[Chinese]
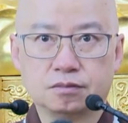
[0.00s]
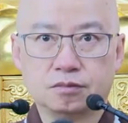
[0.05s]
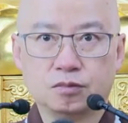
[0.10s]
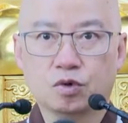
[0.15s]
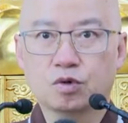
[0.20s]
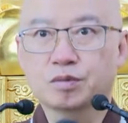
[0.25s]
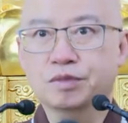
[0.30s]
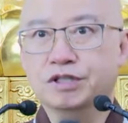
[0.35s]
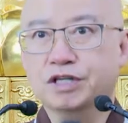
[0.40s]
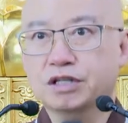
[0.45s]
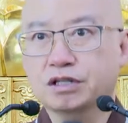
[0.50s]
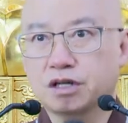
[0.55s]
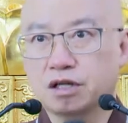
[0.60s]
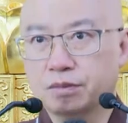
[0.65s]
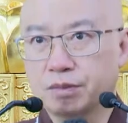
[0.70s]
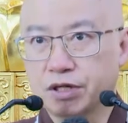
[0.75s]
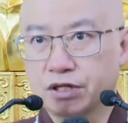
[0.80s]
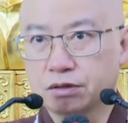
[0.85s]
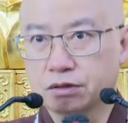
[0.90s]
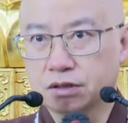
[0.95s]
我们听到了
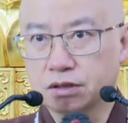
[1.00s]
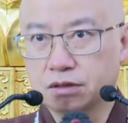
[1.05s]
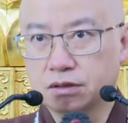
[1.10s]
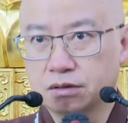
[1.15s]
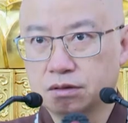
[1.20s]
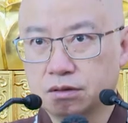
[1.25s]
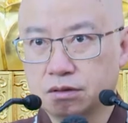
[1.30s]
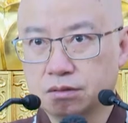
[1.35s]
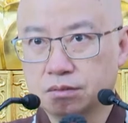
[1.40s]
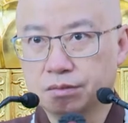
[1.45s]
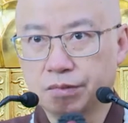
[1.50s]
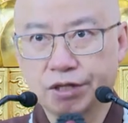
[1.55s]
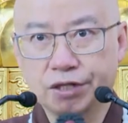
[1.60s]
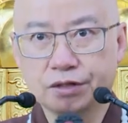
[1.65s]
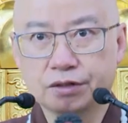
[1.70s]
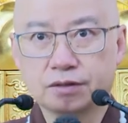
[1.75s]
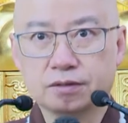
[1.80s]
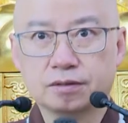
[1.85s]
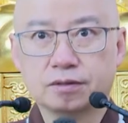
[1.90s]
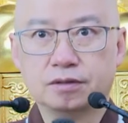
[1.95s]
没有呢？没有。